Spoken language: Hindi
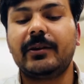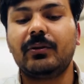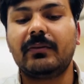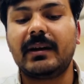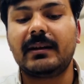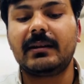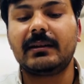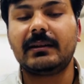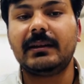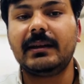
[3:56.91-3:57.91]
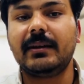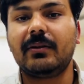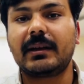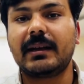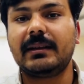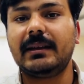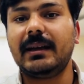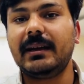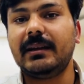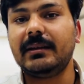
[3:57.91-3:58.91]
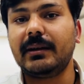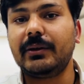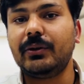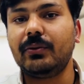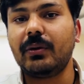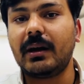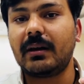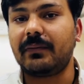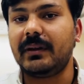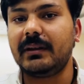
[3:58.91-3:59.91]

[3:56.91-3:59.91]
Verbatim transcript: को डिवाइड करती है और कहती है इधर यू आर विद